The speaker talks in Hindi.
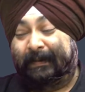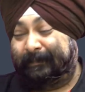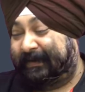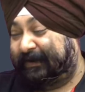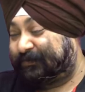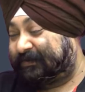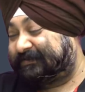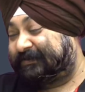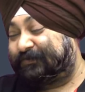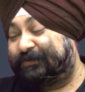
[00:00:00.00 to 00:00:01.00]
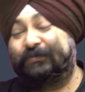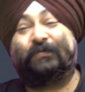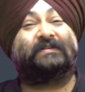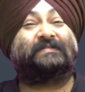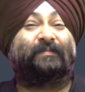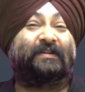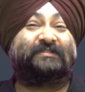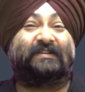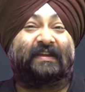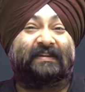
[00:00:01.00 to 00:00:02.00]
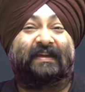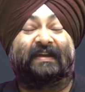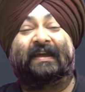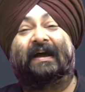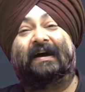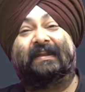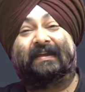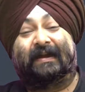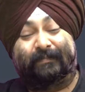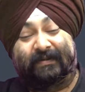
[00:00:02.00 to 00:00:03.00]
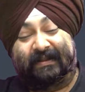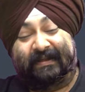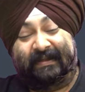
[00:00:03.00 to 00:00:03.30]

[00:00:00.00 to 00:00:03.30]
मई 2022 एग्जामिनेशन के लिए अन अकेडमी ने